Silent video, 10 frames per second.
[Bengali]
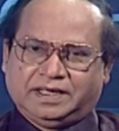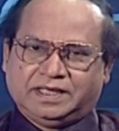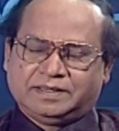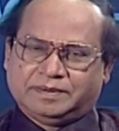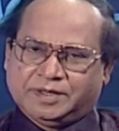
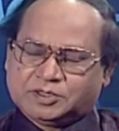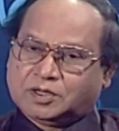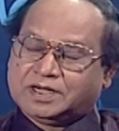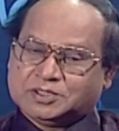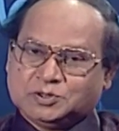এর ভেতর
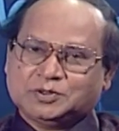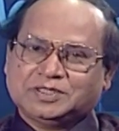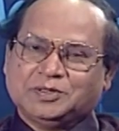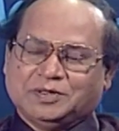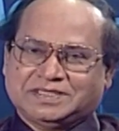অনেক
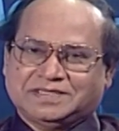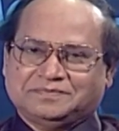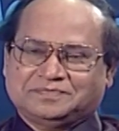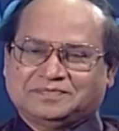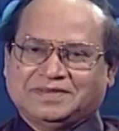যুক্তি রয়েছে
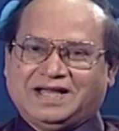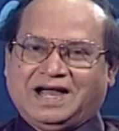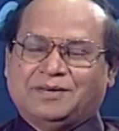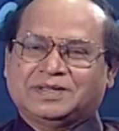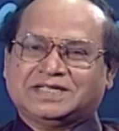
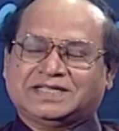আমাদের